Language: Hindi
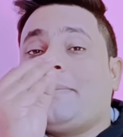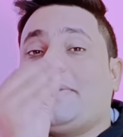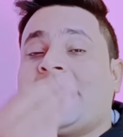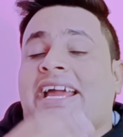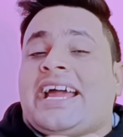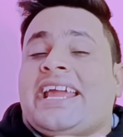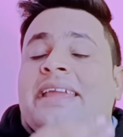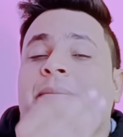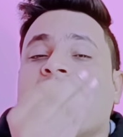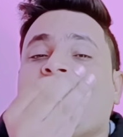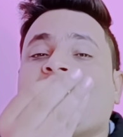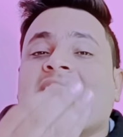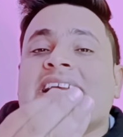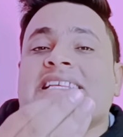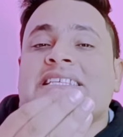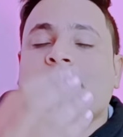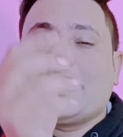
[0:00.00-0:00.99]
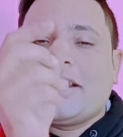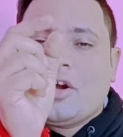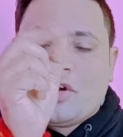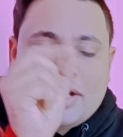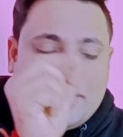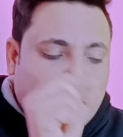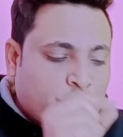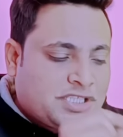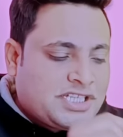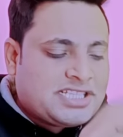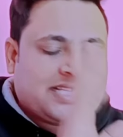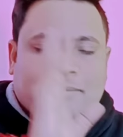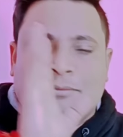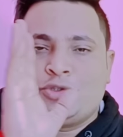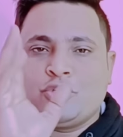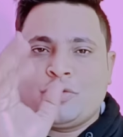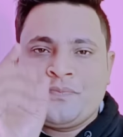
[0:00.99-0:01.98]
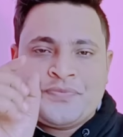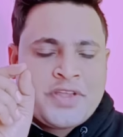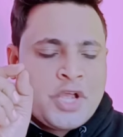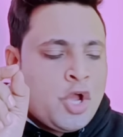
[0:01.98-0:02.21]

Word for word: अब नया ईमेल कैसे बनाओगे वो चीज समझो